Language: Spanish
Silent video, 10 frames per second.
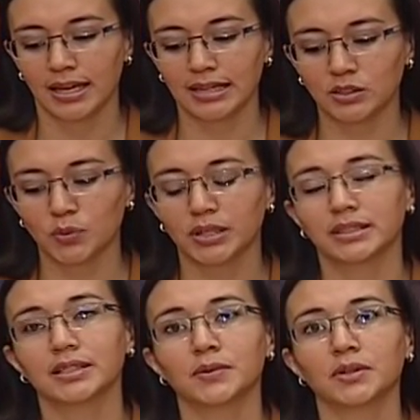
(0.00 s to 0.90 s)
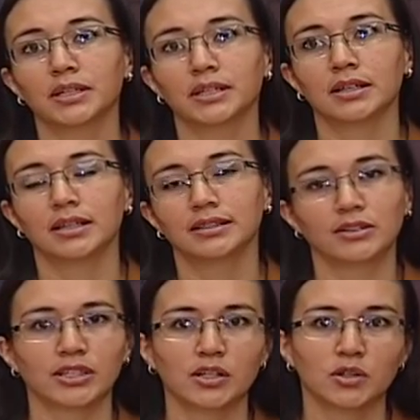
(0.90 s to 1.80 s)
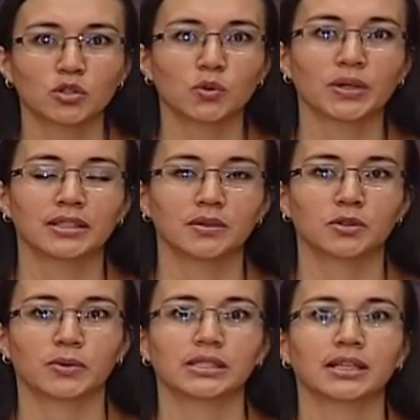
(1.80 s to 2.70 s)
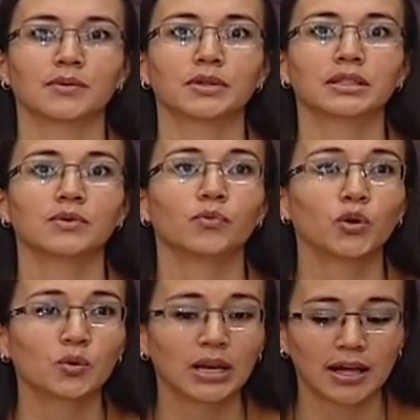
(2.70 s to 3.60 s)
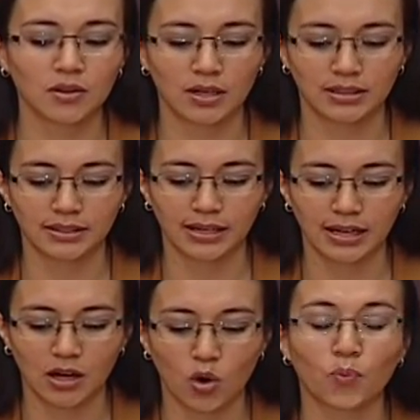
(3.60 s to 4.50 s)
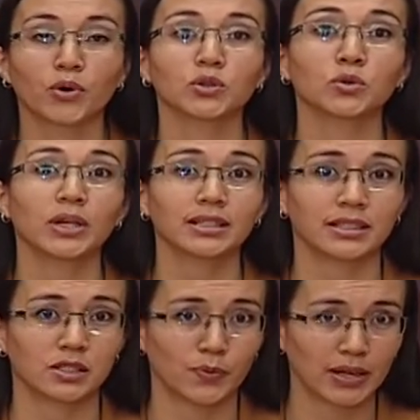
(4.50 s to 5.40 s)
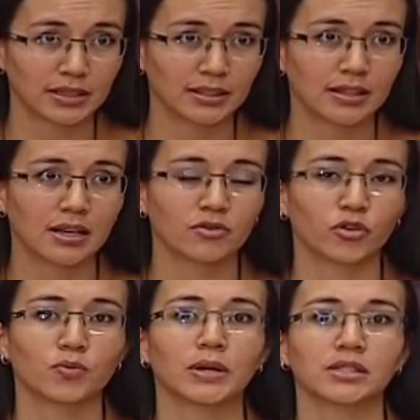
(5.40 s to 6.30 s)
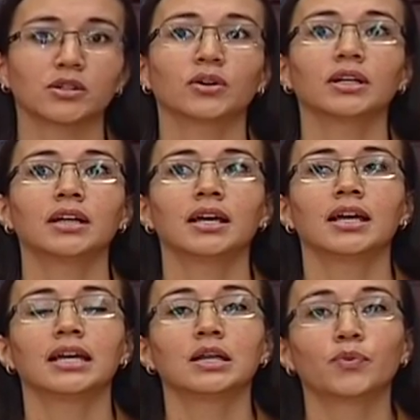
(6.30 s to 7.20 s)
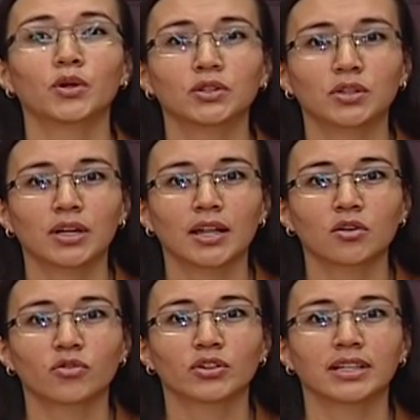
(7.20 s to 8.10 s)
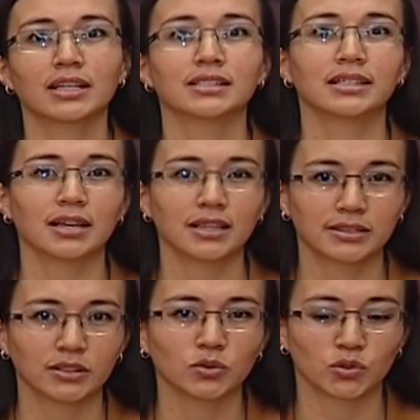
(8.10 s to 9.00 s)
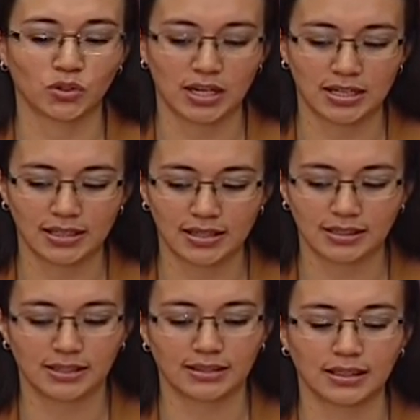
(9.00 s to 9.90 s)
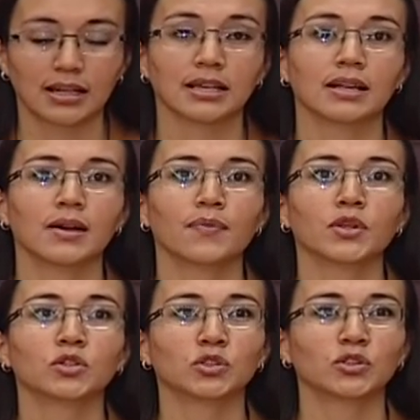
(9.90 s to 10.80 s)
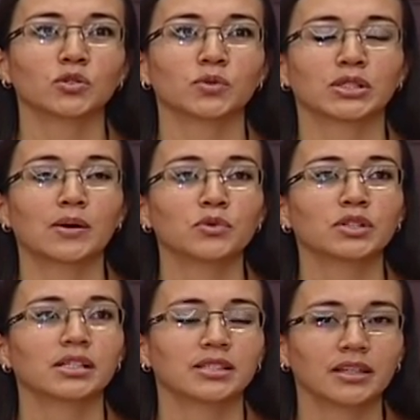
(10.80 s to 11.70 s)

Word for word: Este, objetivo, e, este tiene dos objetivos básicamente. Por un lado, la entrega oportuna y transparente de la información y por otro lado, fortalecer la institucionalidad estatal. Nosotros buscamos que el